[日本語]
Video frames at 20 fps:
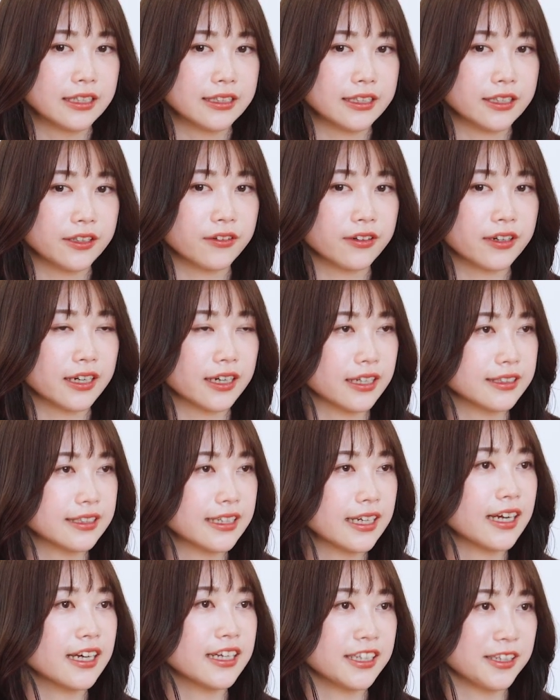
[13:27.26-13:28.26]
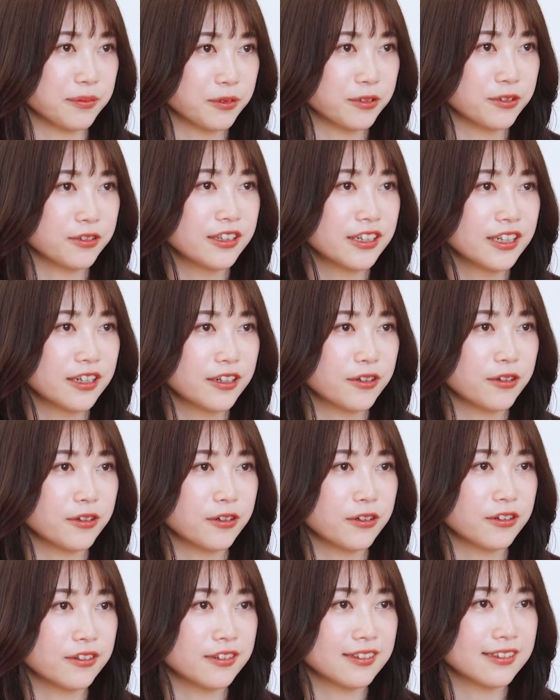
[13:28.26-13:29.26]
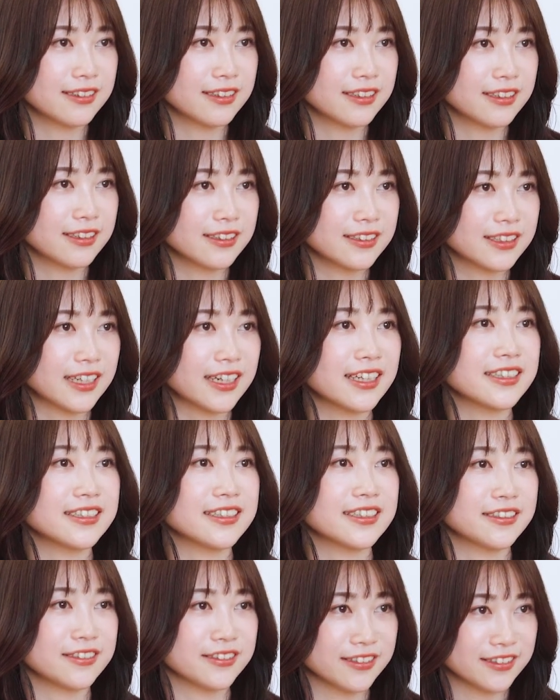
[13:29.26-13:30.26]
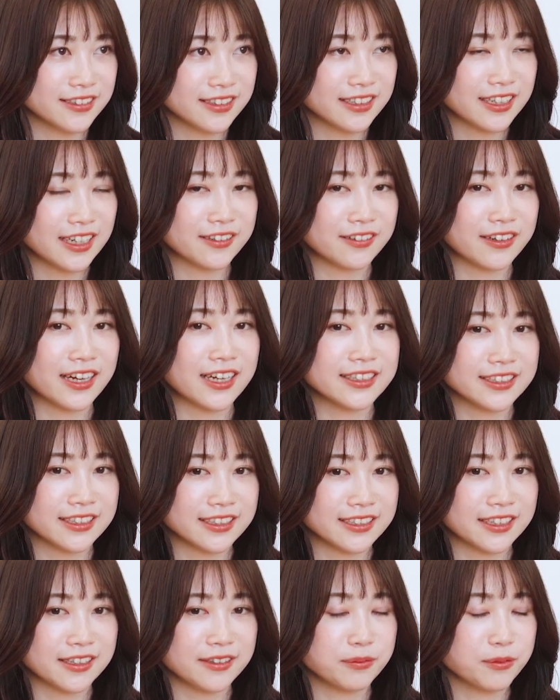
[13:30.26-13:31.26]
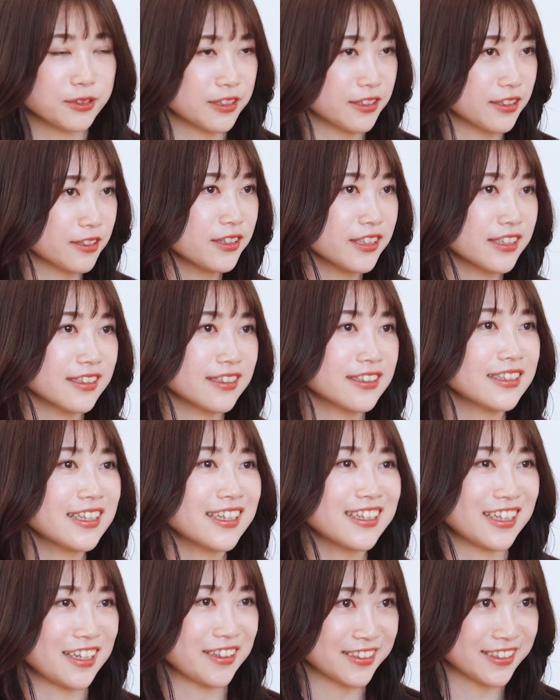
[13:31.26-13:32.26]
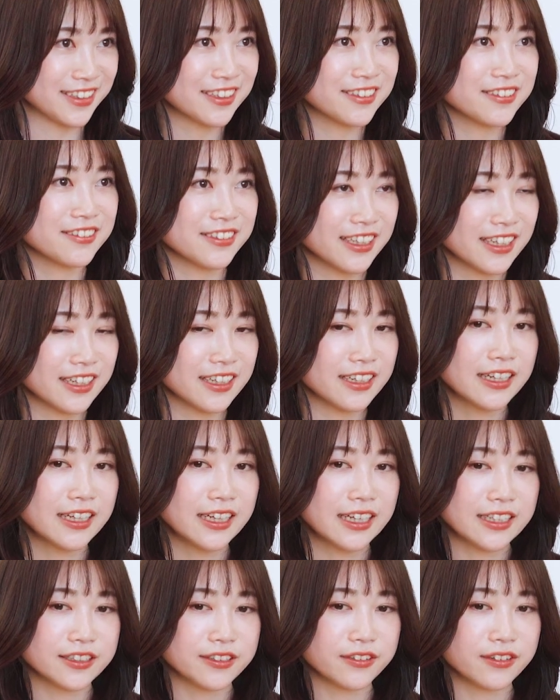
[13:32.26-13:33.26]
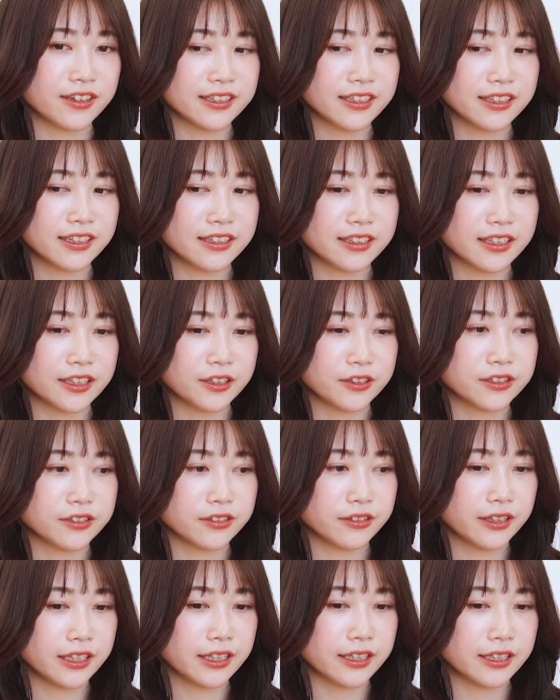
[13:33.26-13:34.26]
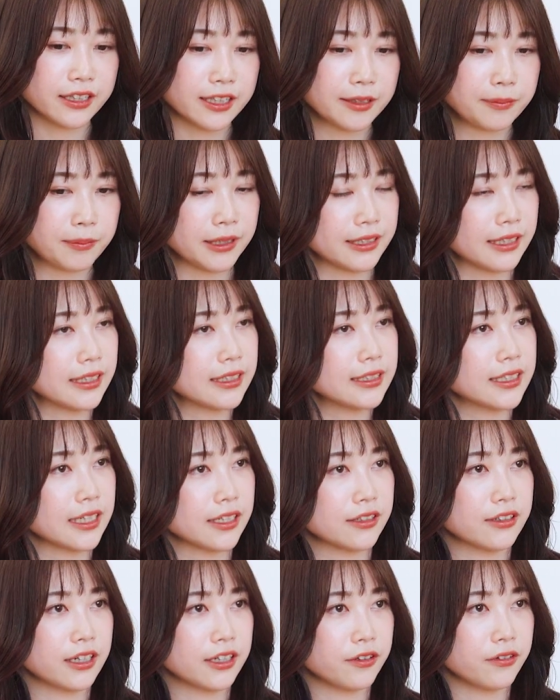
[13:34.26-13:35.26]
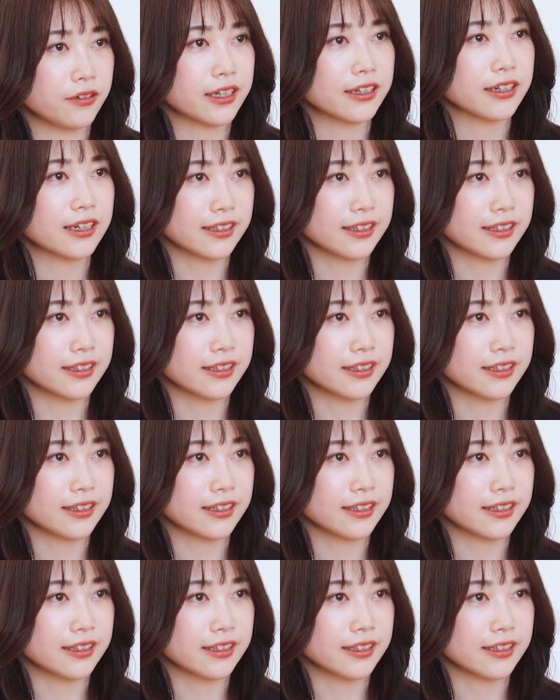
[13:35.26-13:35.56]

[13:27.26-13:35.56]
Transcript: 日本から世界にもこうチャレンジするあの会社さんもすごいすでにたくさんあるのでその方々と一緒に今デジタルだよ